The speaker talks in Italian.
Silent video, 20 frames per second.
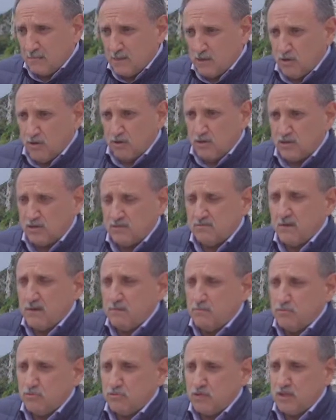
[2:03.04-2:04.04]
di piccolissimi
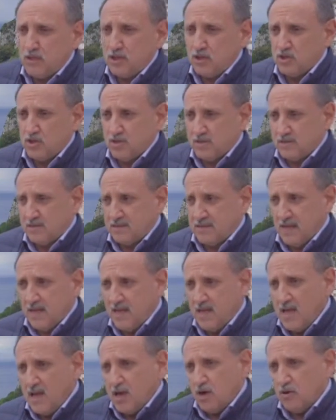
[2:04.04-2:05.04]
abusi di necessità.
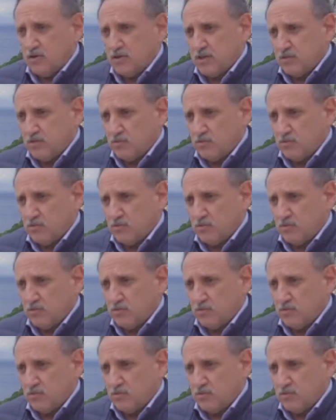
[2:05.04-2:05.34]
Cosa è